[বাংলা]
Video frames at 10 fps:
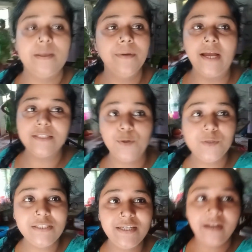আমি কাজ
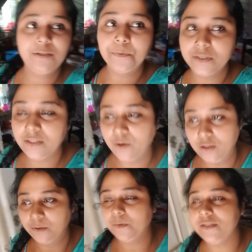করছি আর তোমার সাথে
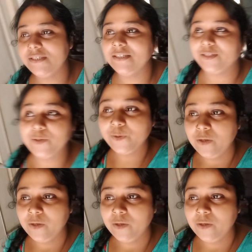কথা বলছি তো